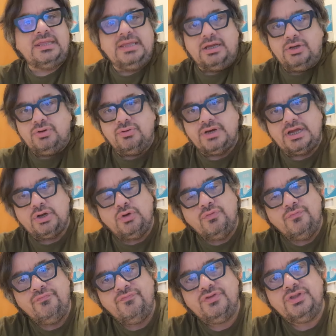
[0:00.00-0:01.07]
è ancora
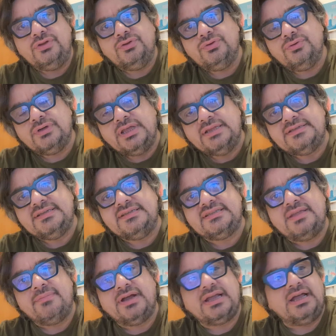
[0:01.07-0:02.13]
convinto che il
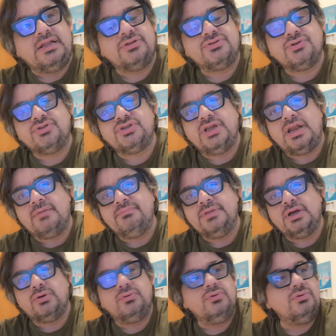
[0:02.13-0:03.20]
sistema calcio ce
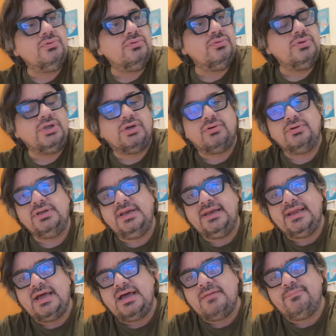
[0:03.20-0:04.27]
l'abbia con lui, con il
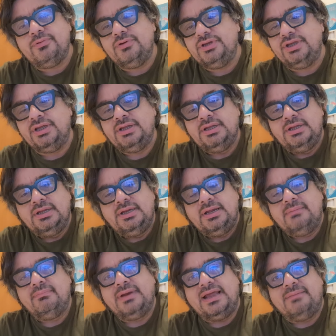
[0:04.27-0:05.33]
Napoli,
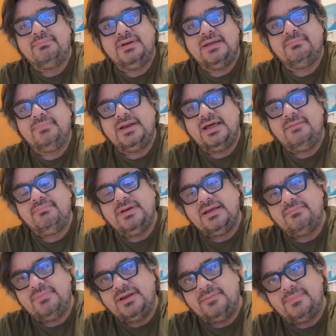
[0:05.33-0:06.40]
bla bla bla
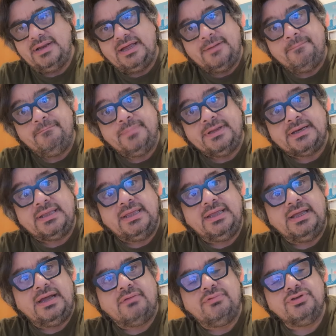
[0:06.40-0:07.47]
bla bla bla, perché
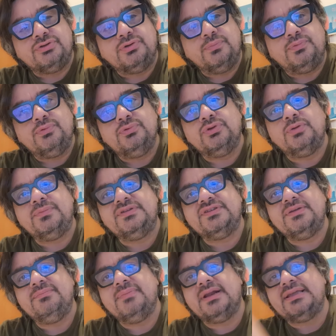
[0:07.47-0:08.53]
a questo punto mi
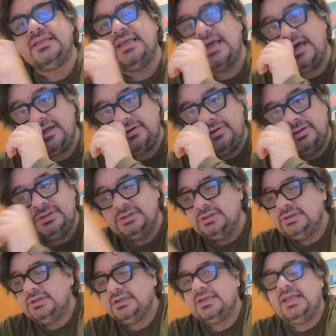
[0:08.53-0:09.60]
sembra chiaro
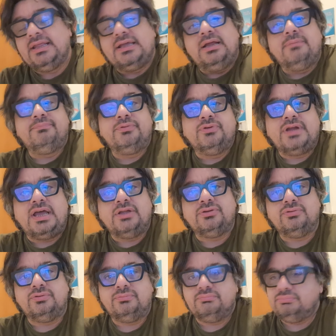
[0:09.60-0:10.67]
che il
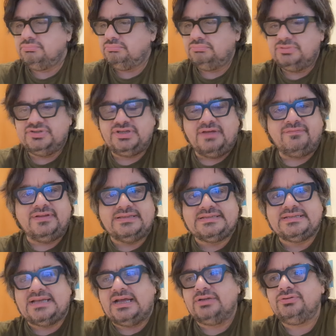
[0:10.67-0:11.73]
campionato sia
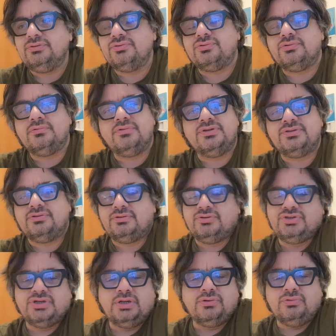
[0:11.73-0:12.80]
falsato, su questo non
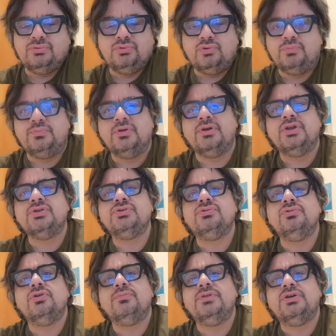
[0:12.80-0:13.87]
c'è alcun dubbio,
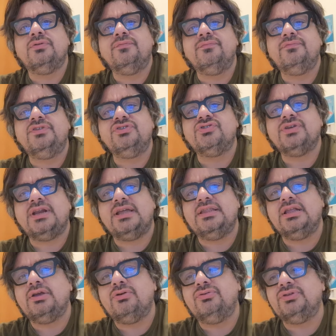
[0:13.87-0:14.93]
nessuno mi convincerà
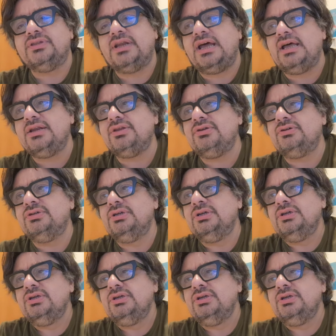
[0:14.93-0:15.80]
del contrario,